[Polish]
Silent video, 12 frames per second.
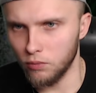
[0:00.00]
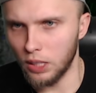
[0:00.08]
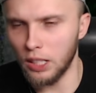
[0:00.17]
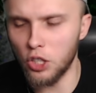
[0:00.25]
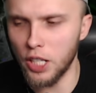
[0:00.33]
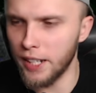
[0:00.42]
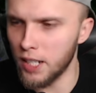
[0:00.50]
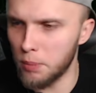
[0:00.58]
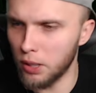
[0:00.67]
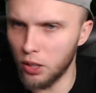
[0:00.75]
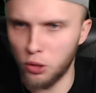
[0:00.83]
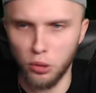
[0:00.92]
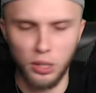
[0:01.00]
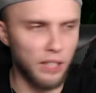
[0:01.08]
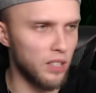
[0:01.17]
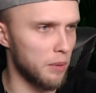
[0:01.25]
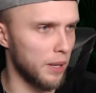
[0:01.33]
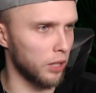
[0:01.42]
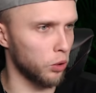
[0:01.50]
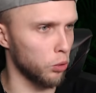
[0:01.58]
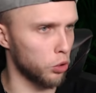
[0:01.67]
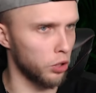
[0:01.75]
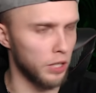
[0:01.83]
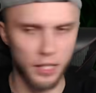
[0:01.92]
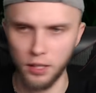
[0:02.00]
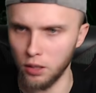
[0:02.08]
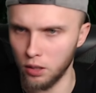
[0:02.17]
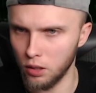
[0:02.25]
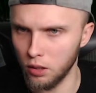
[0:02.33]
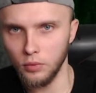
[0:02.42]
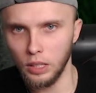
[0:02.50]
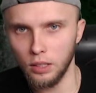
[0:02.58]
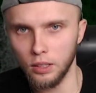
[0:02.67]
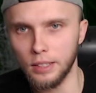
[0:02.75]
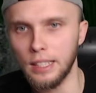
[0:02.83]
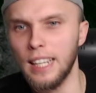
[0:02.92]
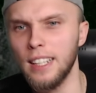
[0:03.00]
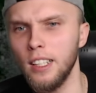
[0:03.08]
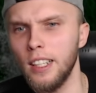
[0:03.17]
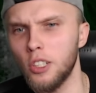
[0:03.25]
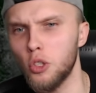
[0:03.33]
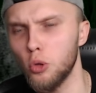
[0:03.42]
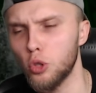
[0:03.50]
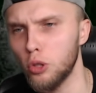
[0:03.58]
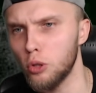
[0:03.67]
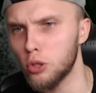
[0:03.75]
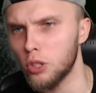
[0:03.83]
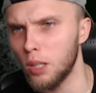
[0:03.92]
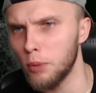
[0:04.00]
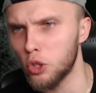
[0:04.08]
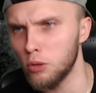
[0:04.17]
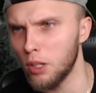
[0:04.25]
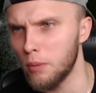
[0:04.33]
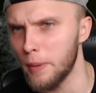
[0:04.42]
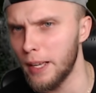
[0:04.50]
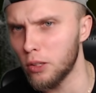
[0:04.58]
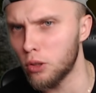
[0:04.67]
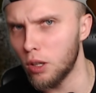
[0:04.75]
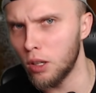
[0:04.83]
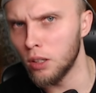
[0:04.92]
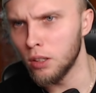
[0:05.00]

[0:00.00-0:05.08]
Ale czekaj, zbierę ciut drewna, mnie na to łóżko niestety Stary, ile ci łóżko już zrobić, na momento!